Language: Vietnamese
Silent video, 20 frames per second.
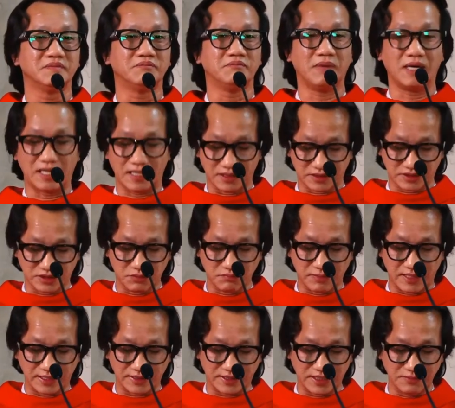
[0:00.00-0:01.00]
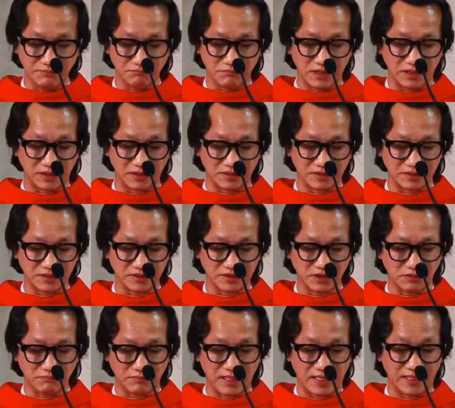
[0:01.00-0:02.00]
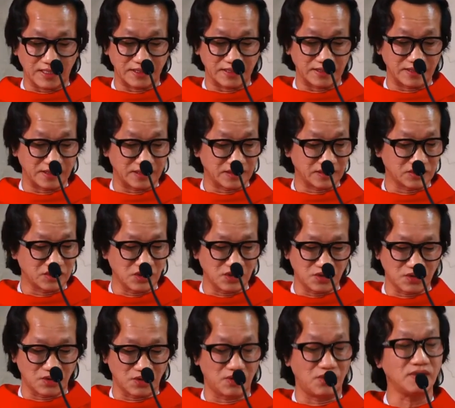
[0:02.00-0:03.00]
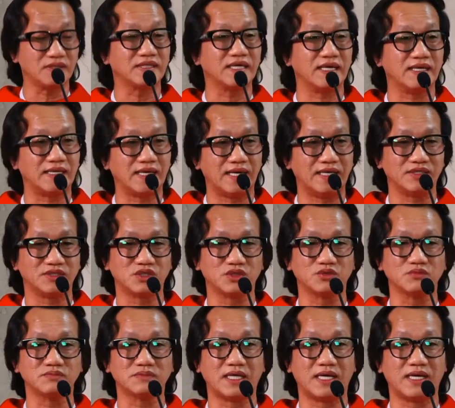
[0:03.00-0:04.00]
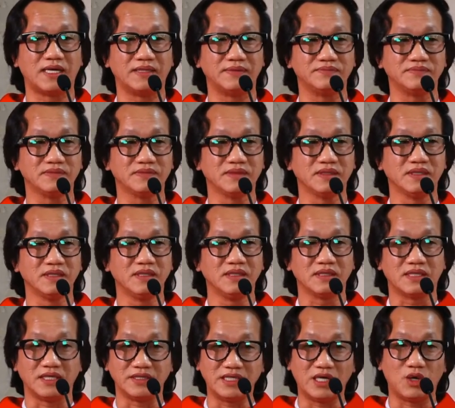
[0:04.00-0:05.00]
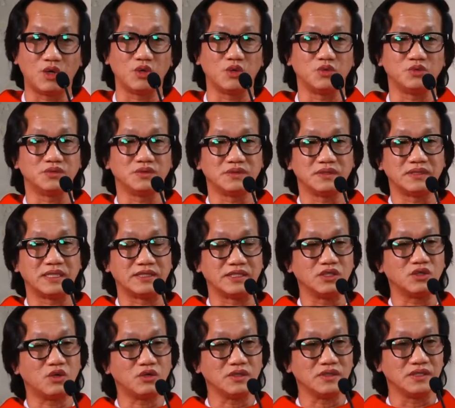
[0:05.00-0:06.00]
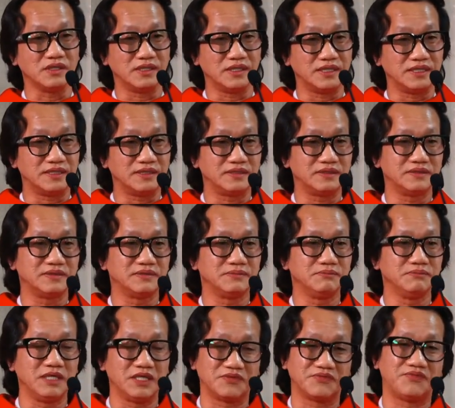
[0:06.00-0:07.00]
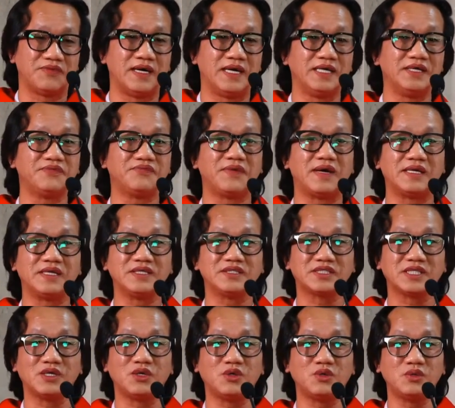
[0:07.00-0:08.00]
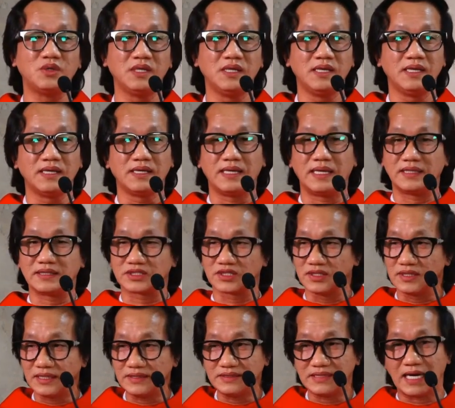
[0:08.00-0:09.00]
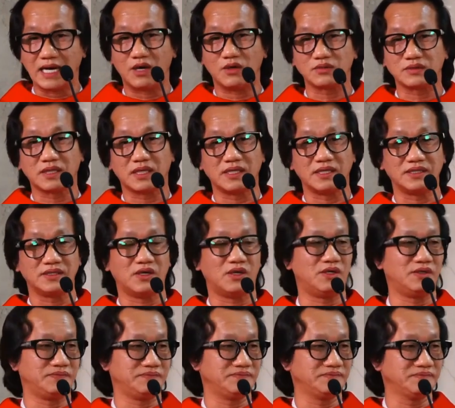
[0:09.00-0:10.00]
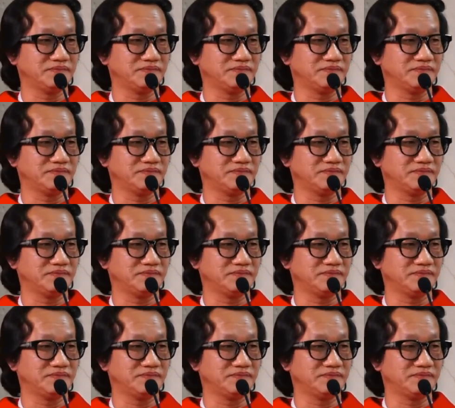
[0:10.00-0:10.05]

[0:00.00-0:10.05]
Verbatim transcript: mà trong bài tin mừng, trong bài thương khó kể lại cho chúng ta Thời đầu là những con người biệt phái Pharisêu là giới lãnh đạo thời đó.